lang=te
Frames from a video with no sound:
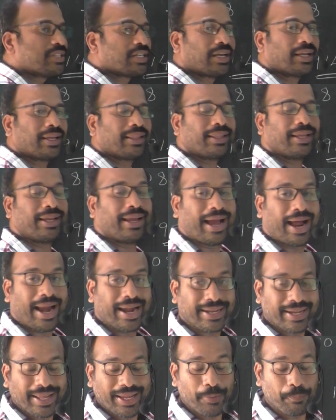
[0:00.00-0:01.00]
జరిగింది
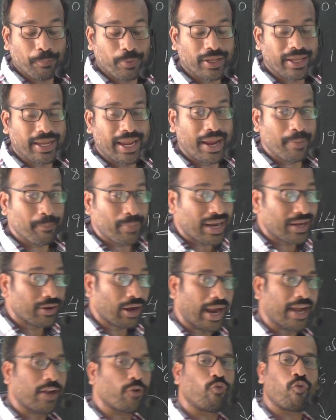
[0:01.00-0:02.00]
అంటే ఇప్పుడు ఏమరి
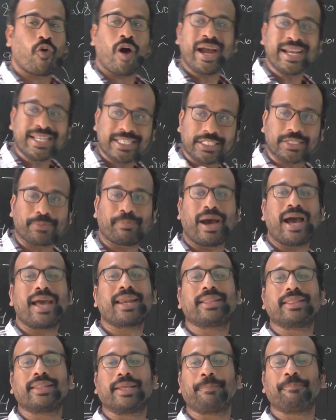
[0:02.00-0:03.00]
ఆయన వాయిస్
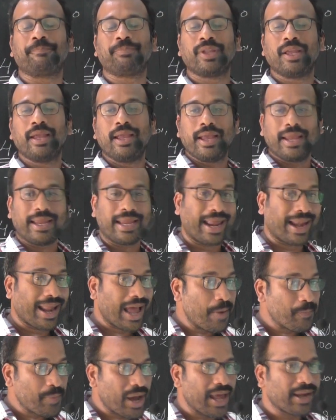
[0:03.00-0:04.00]
మారింది
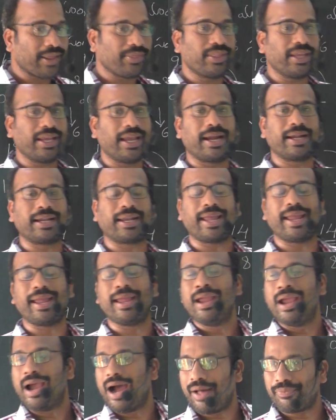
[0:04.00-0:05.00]
ఎలా మారింది అంటే
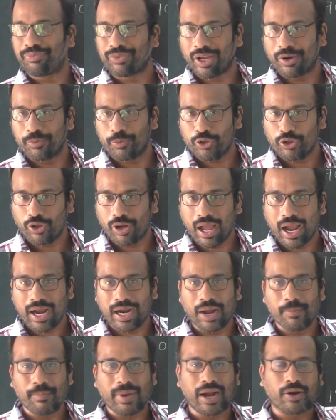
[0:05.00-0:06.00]
అంతకు
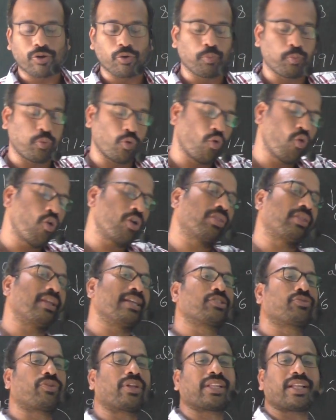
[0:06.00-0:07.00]
ముందులాగా మాకు పూర్తి
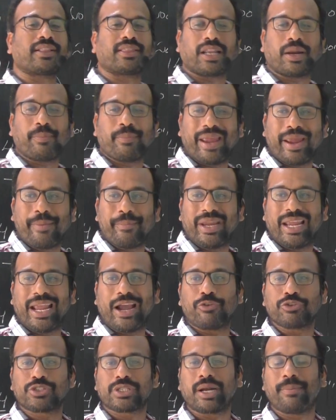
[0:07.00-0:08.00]
స్వతంత్రం ఏమీ
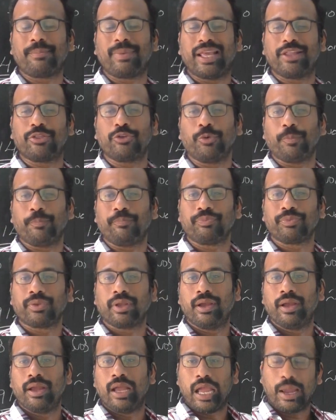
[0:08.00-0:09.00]
అవసరం లేదు
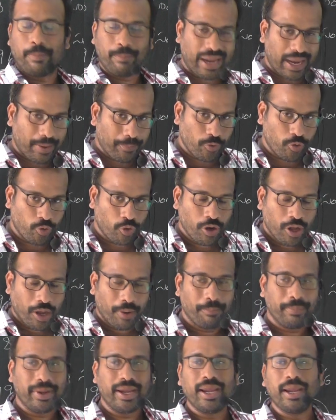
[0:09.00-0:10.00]
మేము
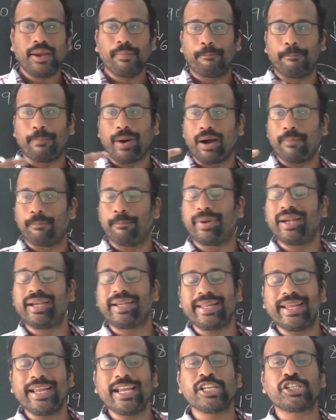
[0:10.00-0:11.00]
మీ
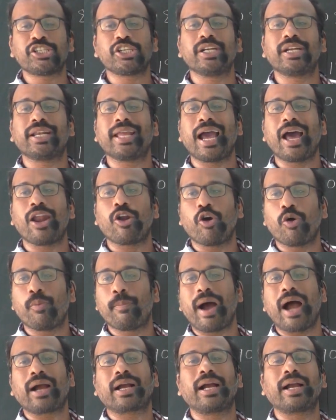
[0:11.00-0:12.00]
బ్రిటిష్ ఇండియాలో
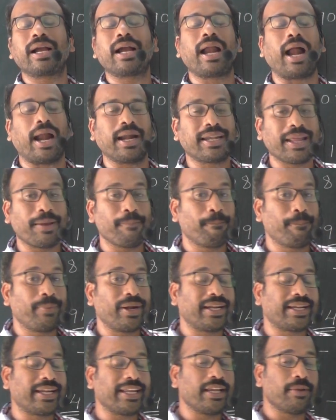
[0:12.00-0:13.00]
భాగంగా అంటే
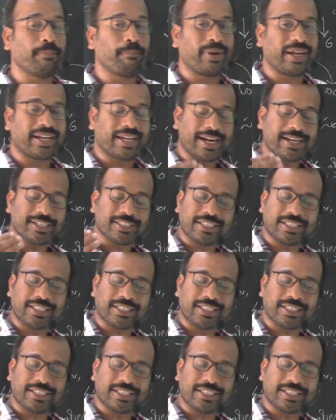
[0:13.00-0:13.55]
బ్రిటి బ్రిటన్